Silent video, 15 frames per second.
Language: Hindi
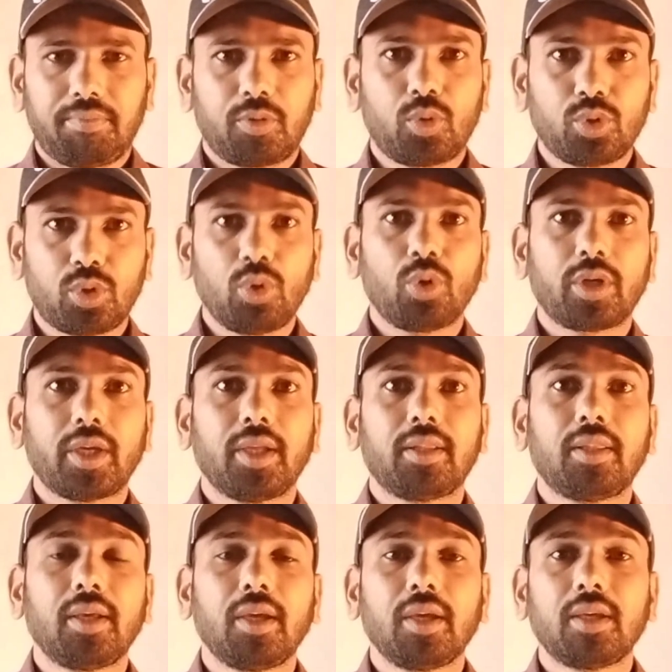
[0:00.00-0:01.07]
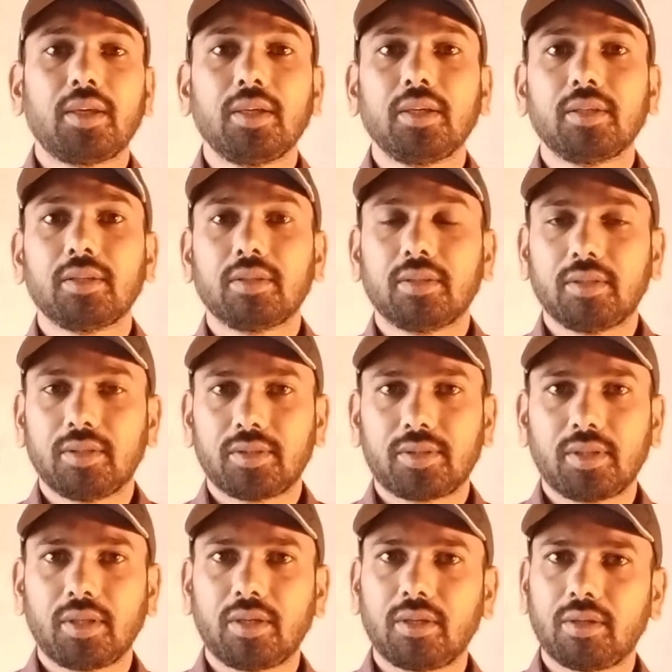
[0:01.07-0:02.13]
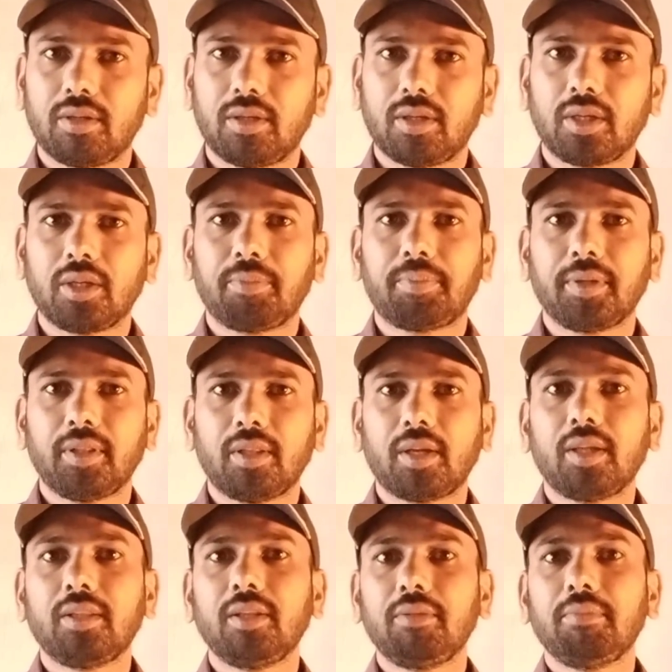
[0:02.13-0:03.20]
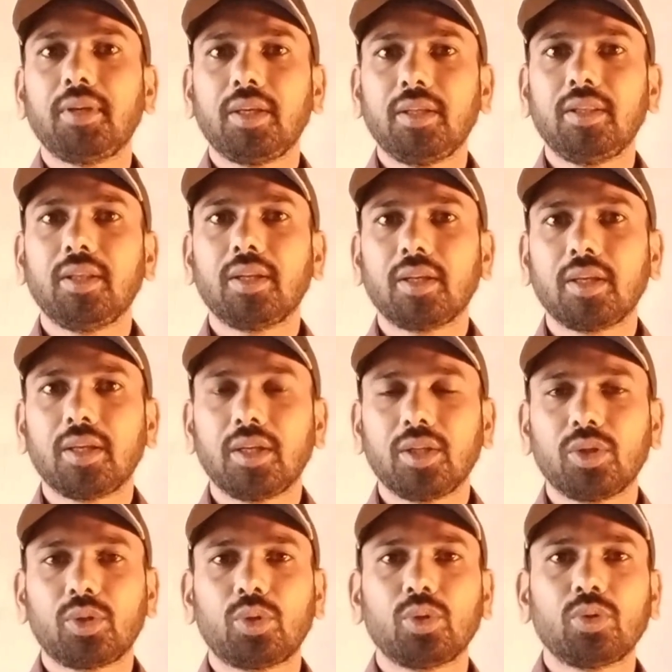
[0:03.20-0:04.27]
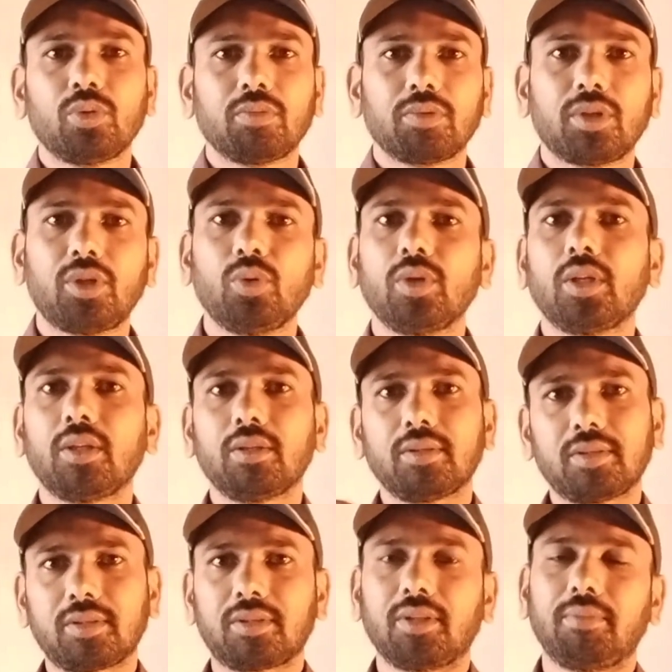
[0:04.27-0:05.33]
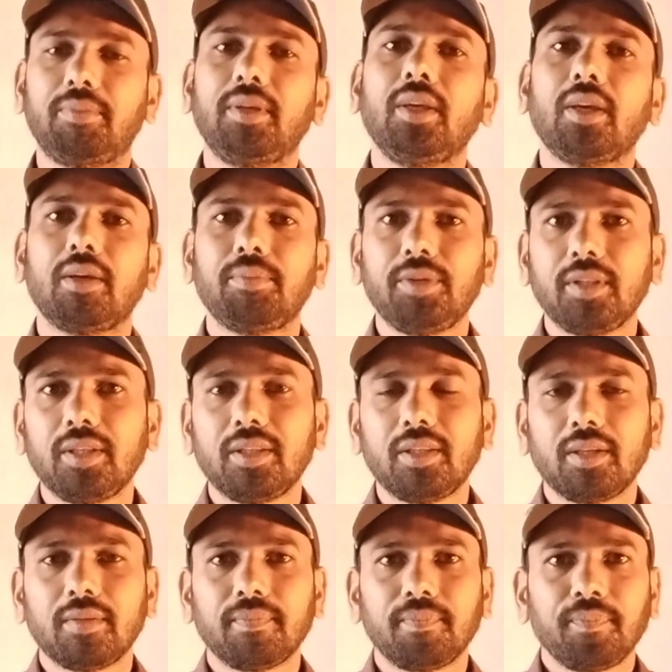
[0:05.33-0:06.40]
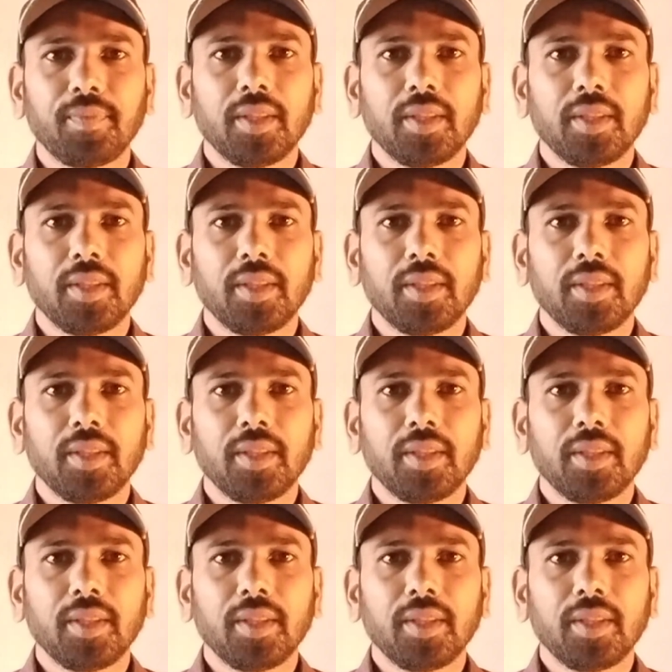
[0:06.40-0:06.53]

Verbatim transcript: अब कुछ लोग कहते हैं कि आ, सर अगर पंद्रह दिन में ही देना है तो क्यों ना सभी अभी दे दे